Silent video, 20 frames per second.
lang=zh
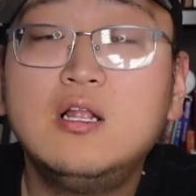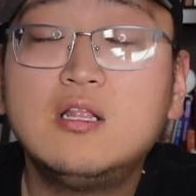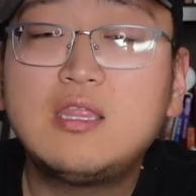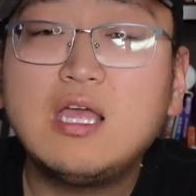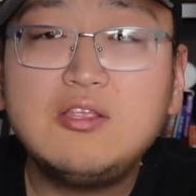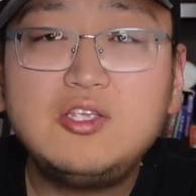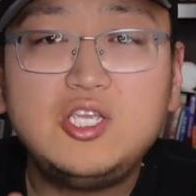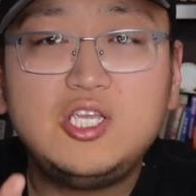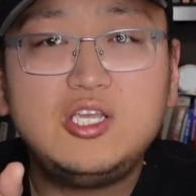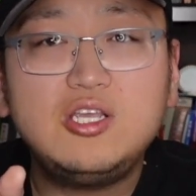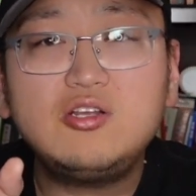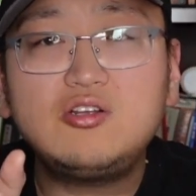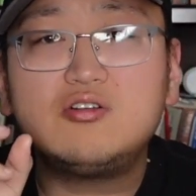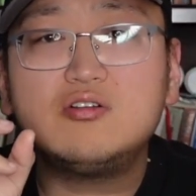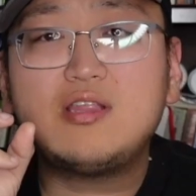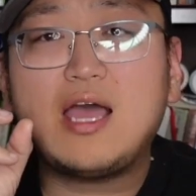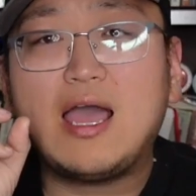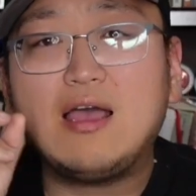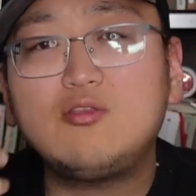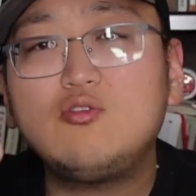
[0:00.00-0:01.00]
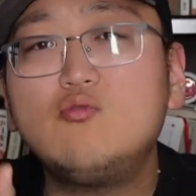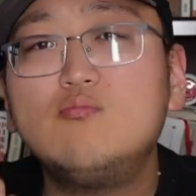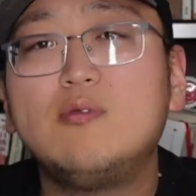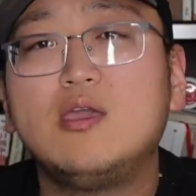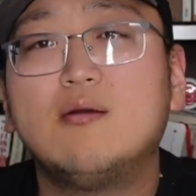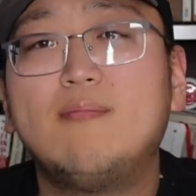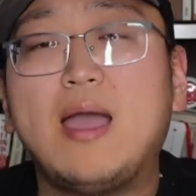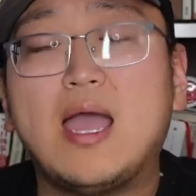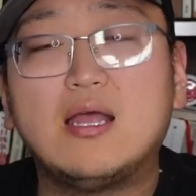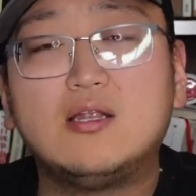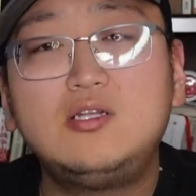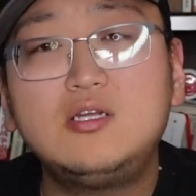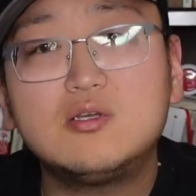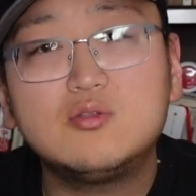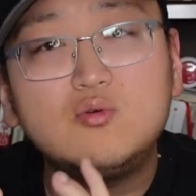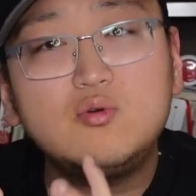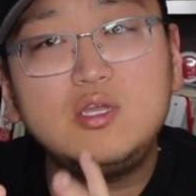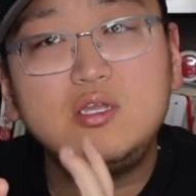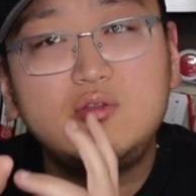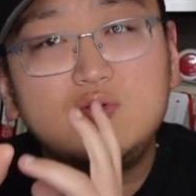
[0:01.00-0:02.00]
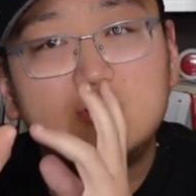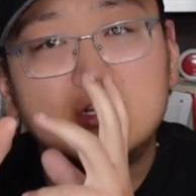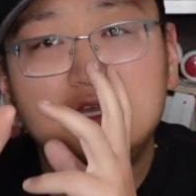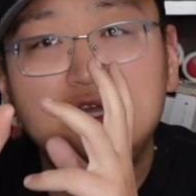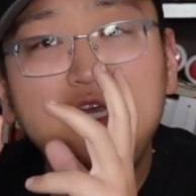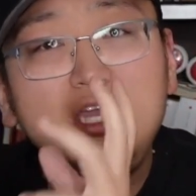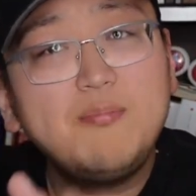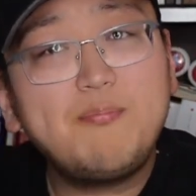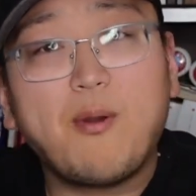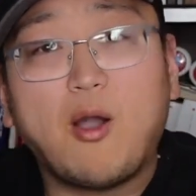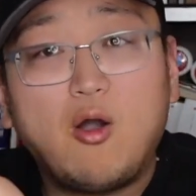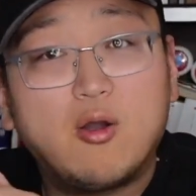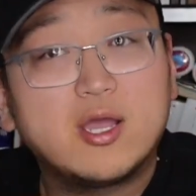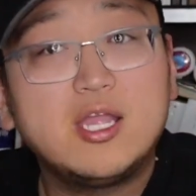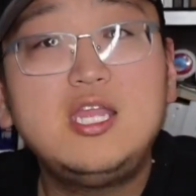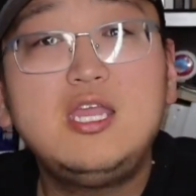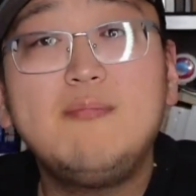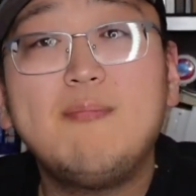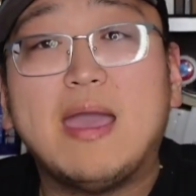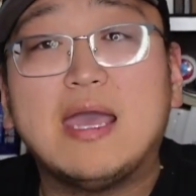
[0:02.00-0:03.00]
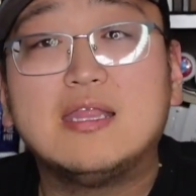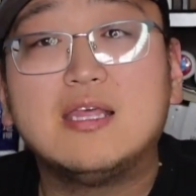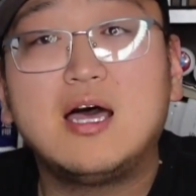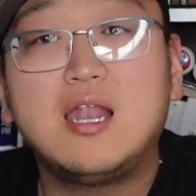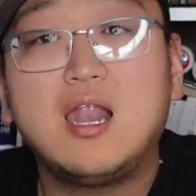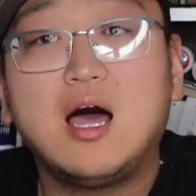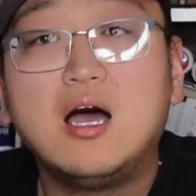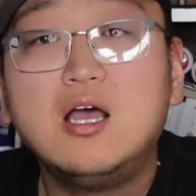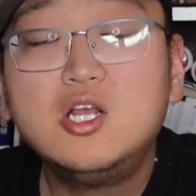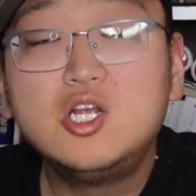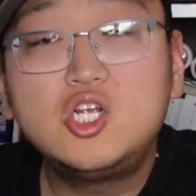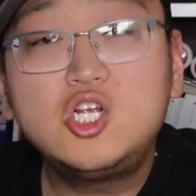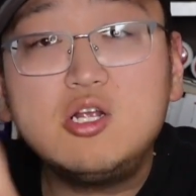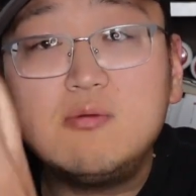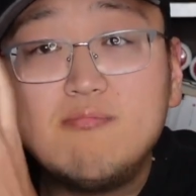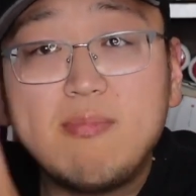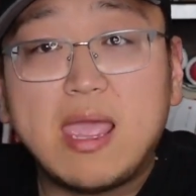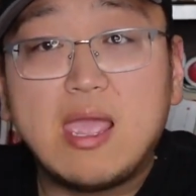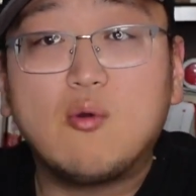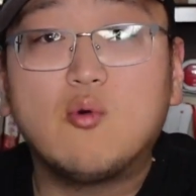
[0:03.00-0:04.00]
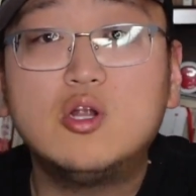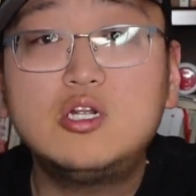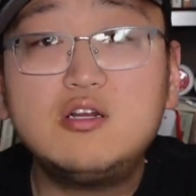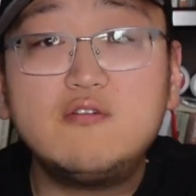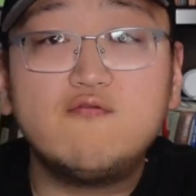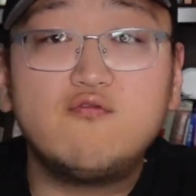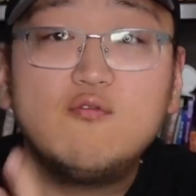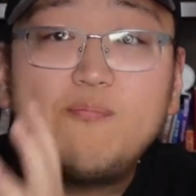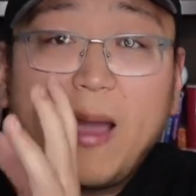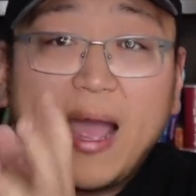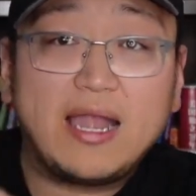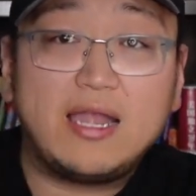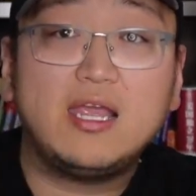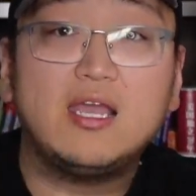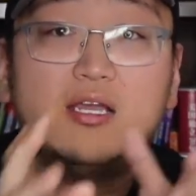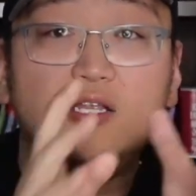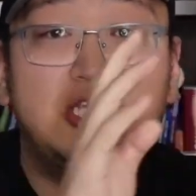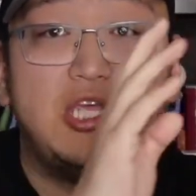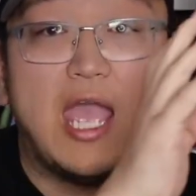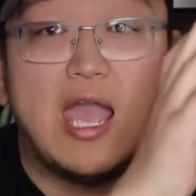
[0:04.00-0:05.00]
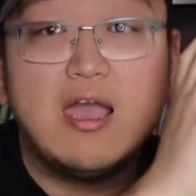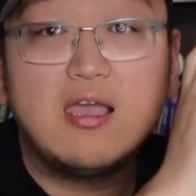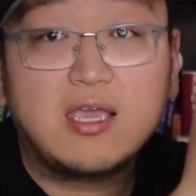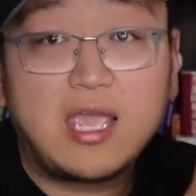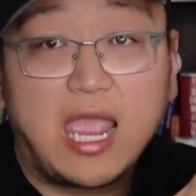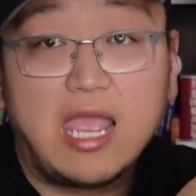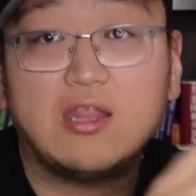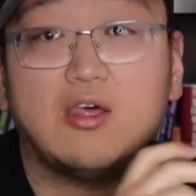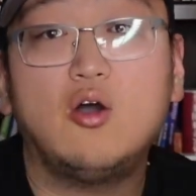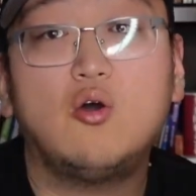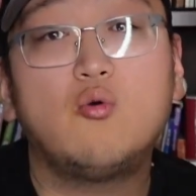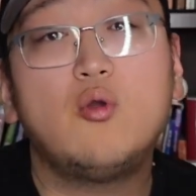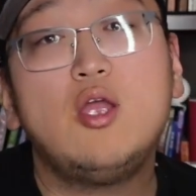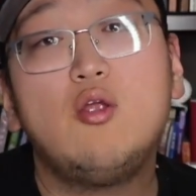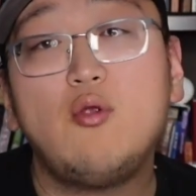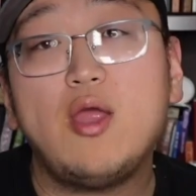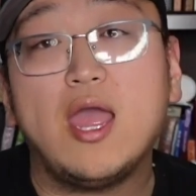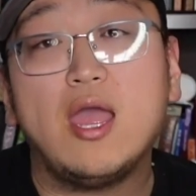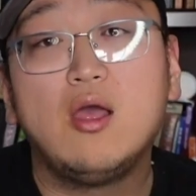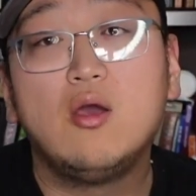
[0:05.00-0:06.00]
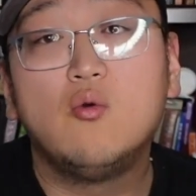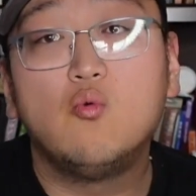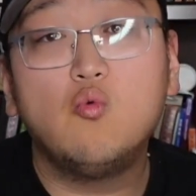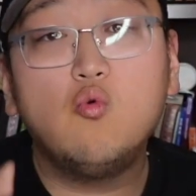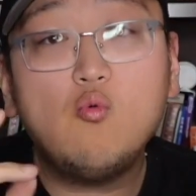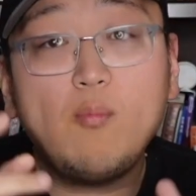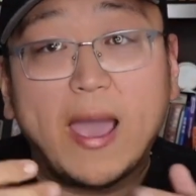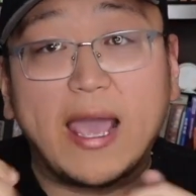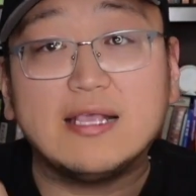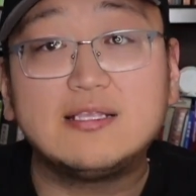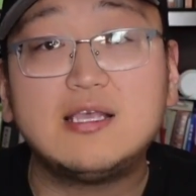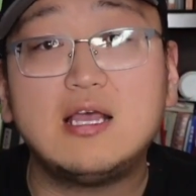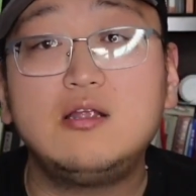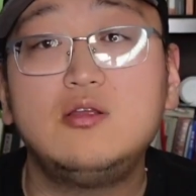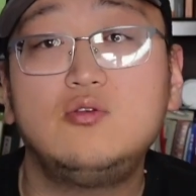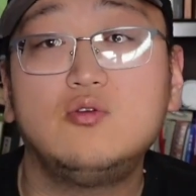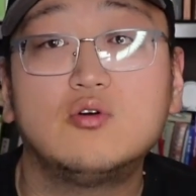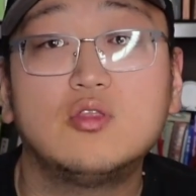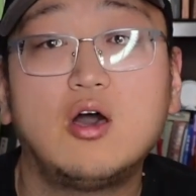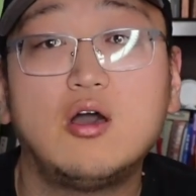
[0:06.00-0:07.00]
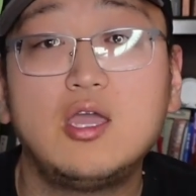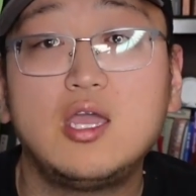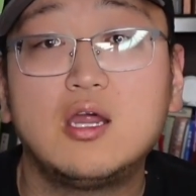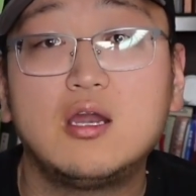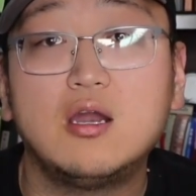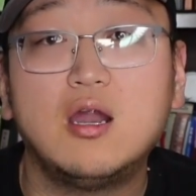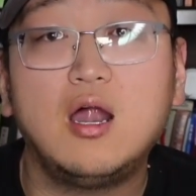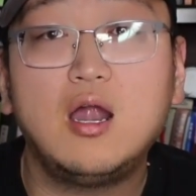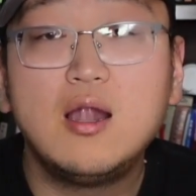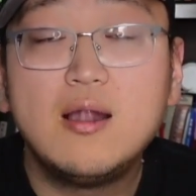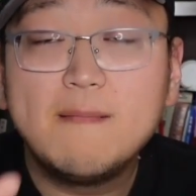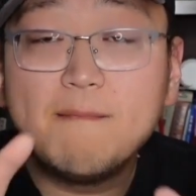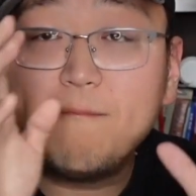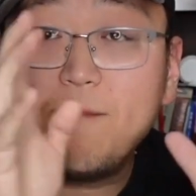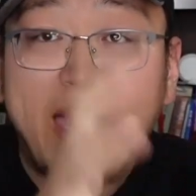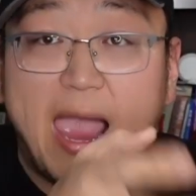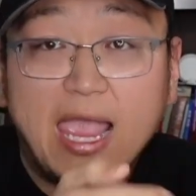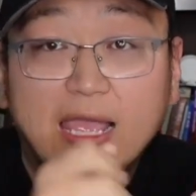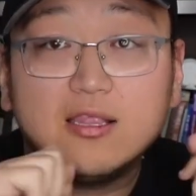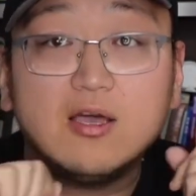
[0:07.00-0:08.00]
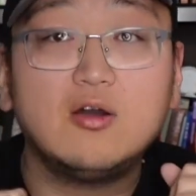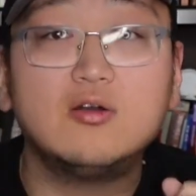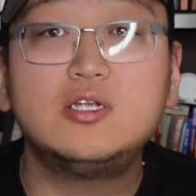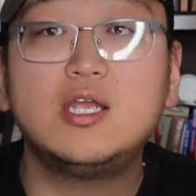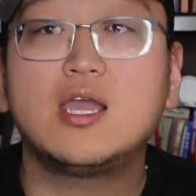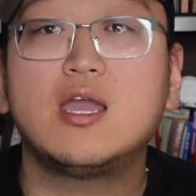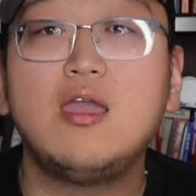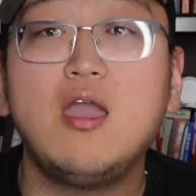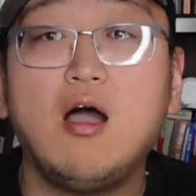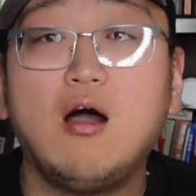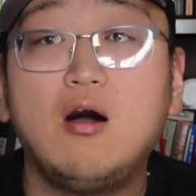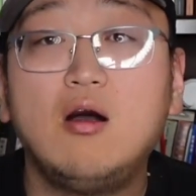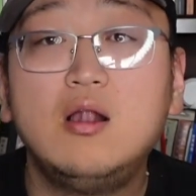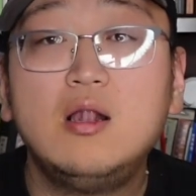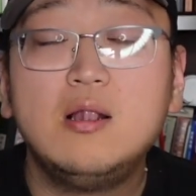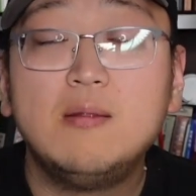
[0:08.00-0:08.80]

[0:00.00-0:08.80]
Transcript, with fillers: 但其实大家都明白，这个东西就是医保给你买单了，是美国政府把这个钱给了辉瑞五百三十九刀一盒买到这个药，